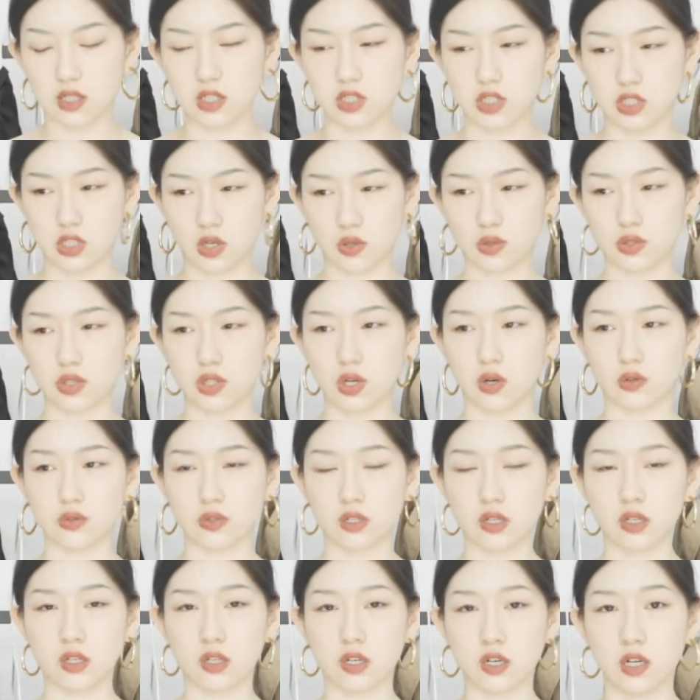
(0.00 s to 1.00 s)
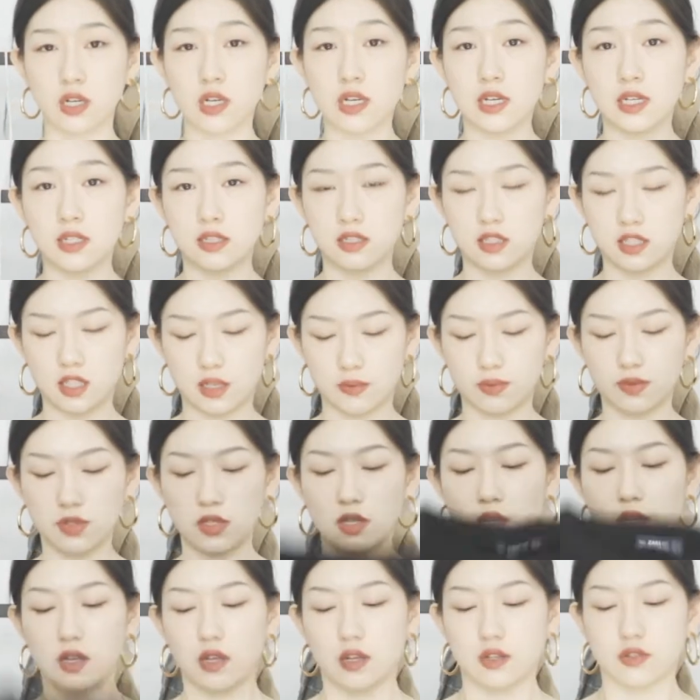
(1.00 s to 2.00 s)
小小的 tips。
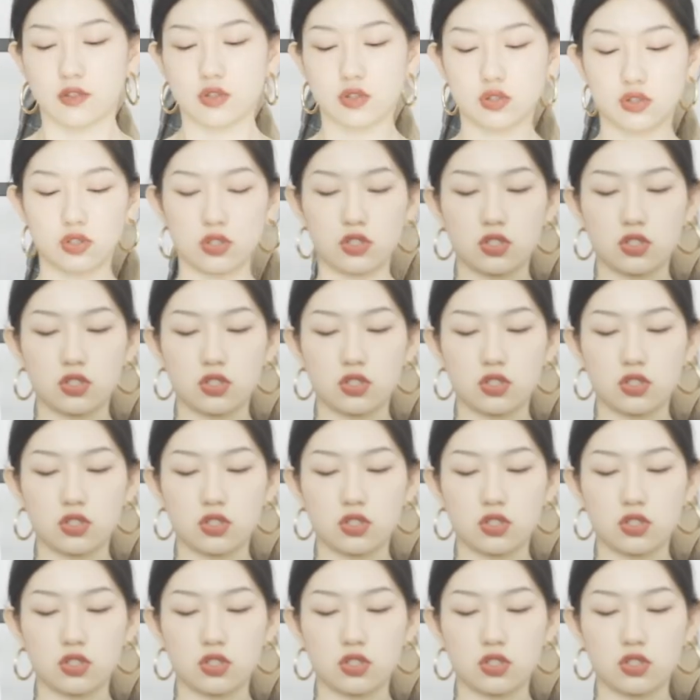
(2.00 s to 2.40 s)
就是